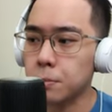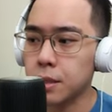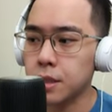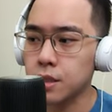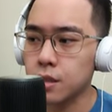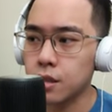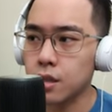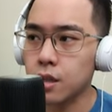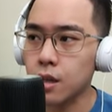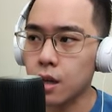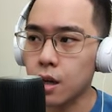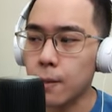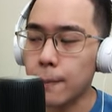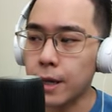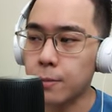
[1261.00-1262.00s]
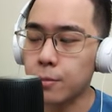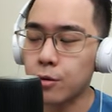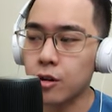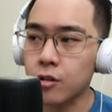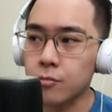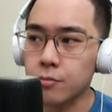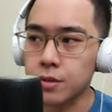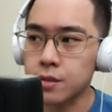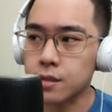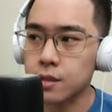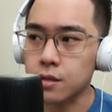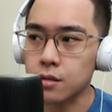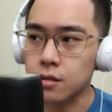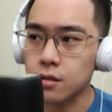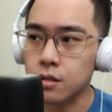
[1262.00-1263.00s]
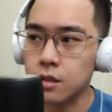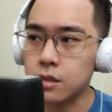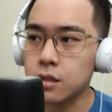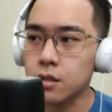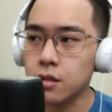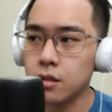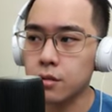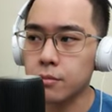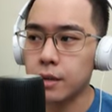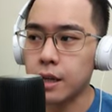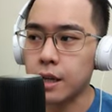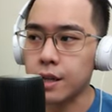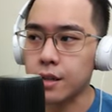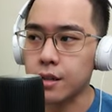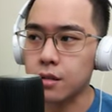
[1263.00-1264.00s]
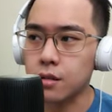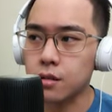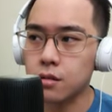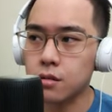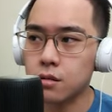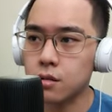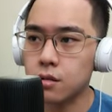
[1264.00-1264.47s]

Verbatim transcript: masa dia nggak main pokan besar ya rasanya tetap main deh